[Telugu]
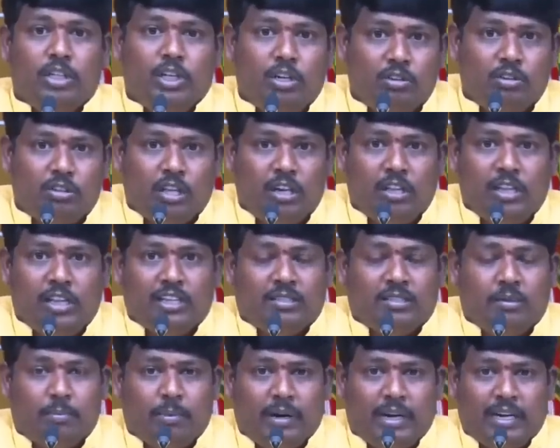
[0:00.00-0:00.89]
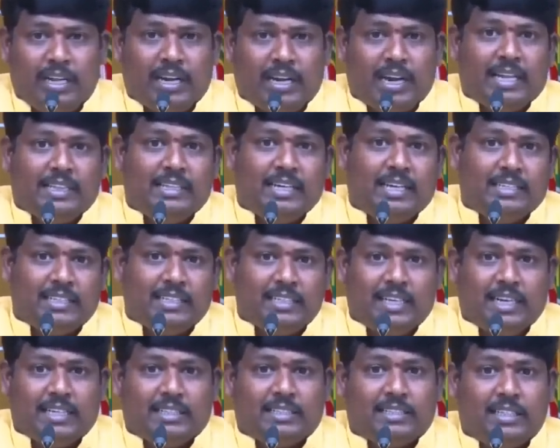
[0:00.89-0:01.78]
దీన్ని తెలుగుదేశం పార్టీ
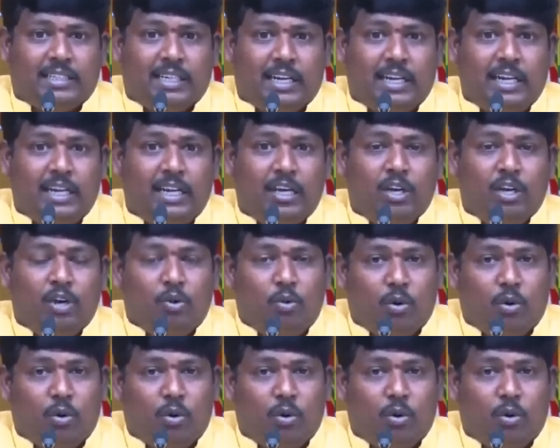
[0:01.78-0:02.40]
రాద్ధాంతం చేస్తుందని